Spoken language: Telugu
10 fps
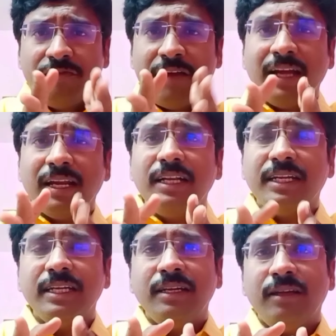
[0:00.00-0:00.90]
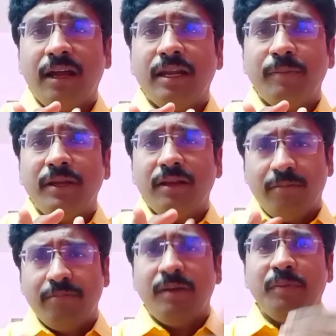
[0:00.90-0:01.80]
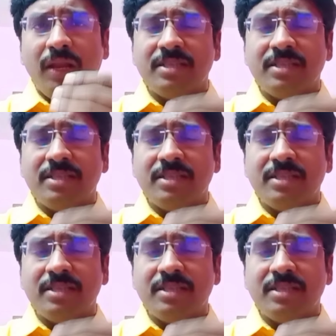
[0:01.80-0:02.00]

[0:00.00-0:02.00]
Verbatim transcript: ఫ్యాకల్టీ అంటే మిన్న మేము